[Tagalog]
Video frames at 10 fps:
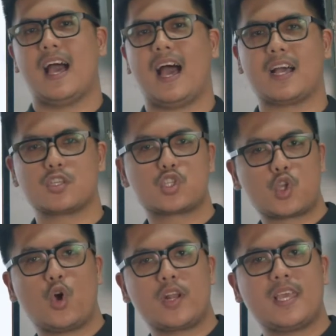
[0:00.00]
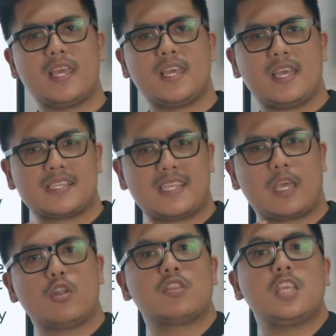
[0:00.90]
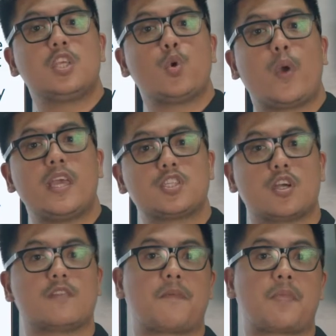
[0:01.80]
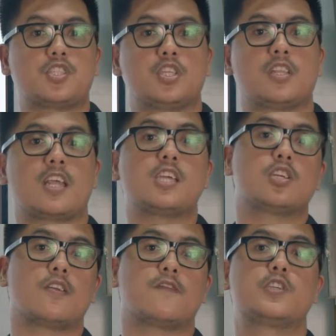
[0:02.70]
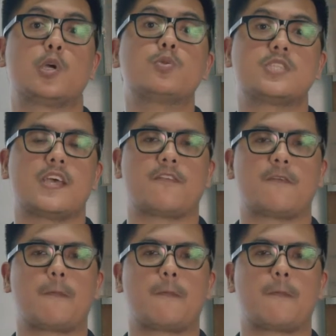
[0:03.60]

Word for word: ang story is a continuation from the generation of Joseph.